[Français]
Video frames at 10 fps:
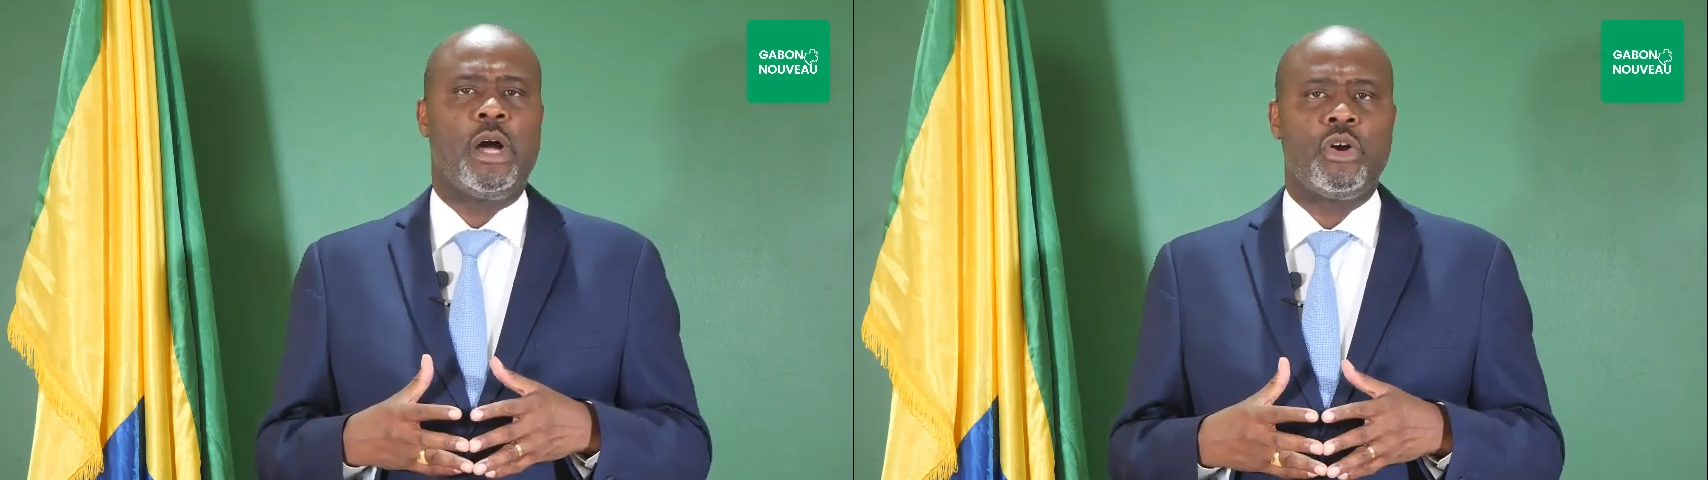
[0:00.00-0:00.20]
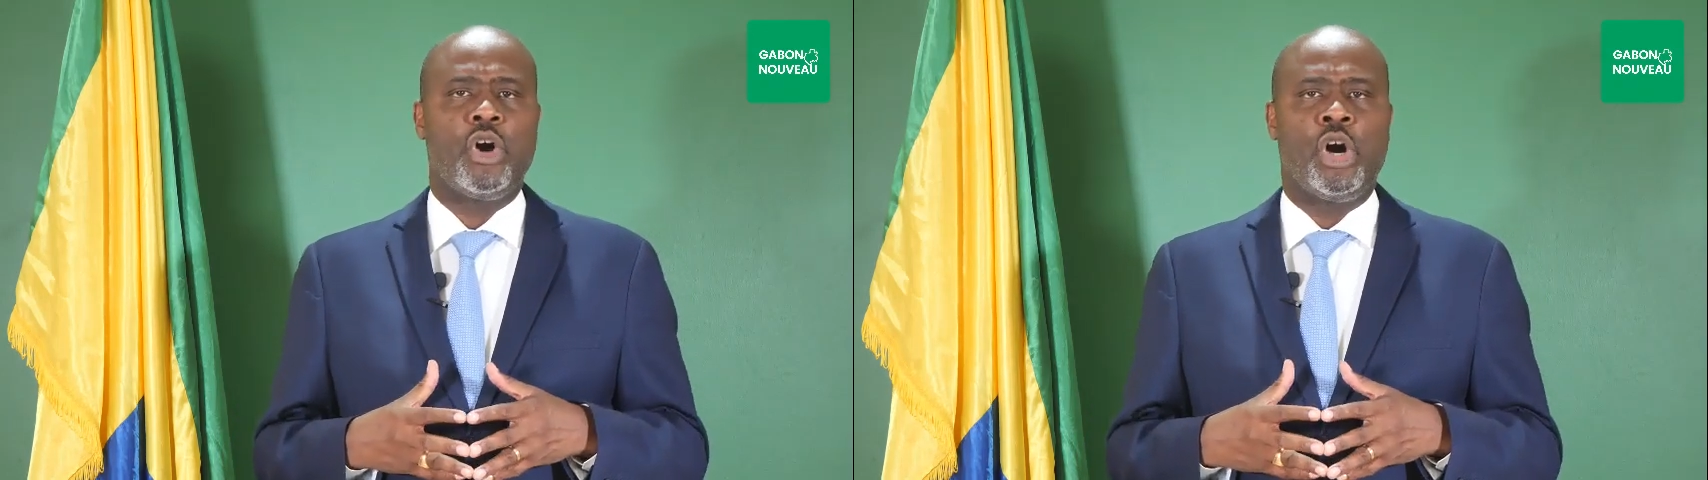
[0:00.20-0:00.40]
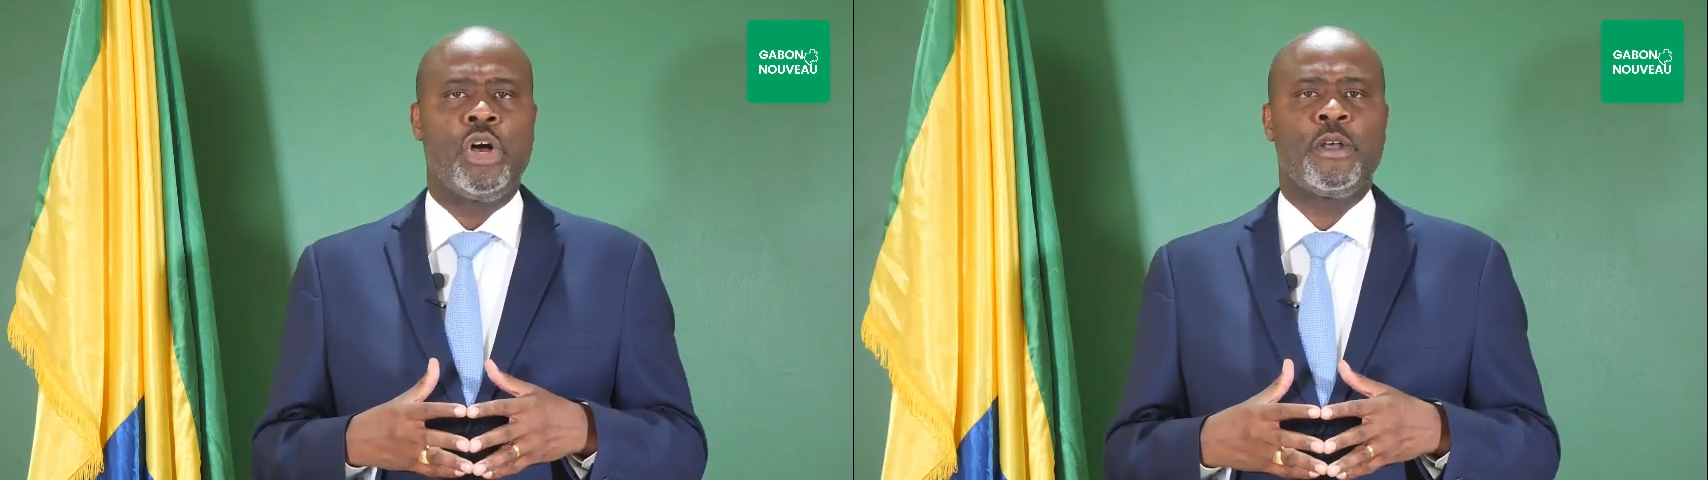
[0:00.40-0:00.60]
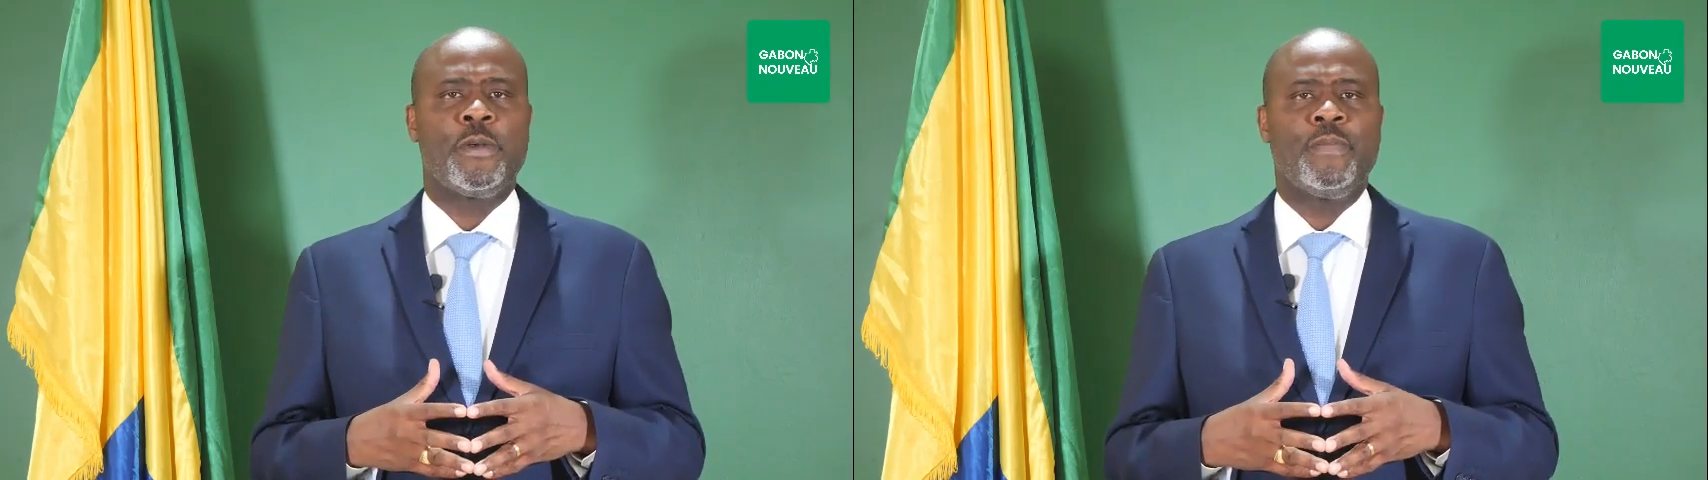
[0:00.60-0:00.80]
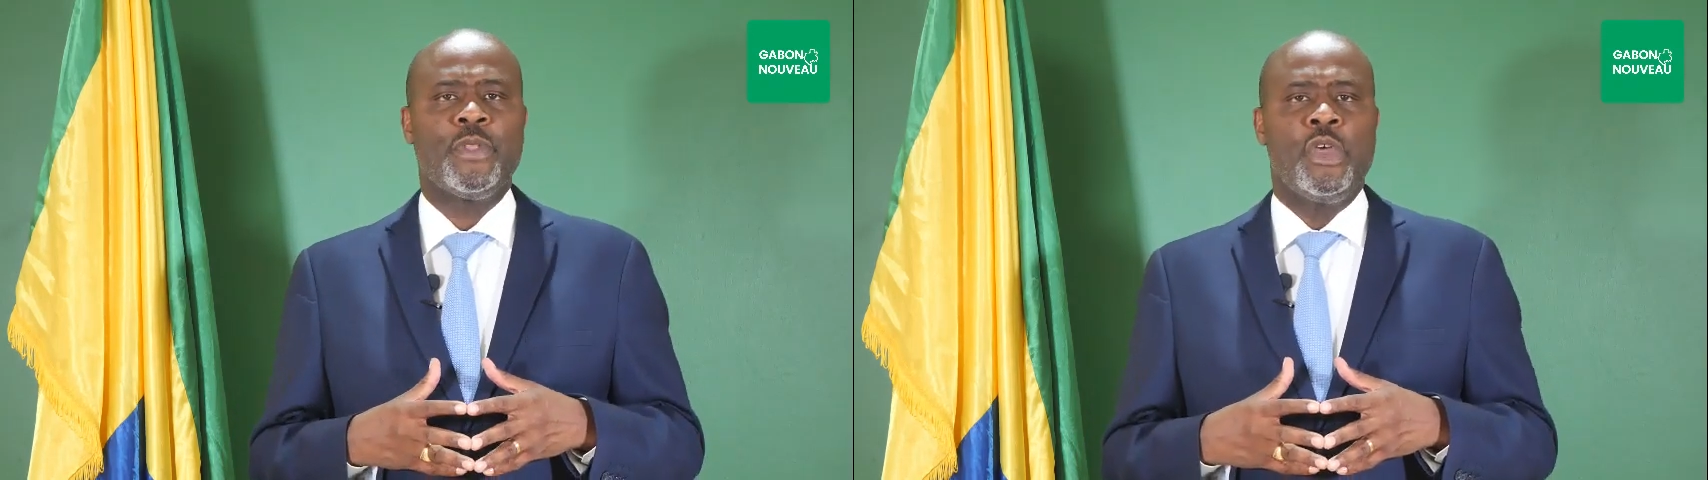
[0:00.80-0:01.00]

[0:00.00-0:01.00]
encore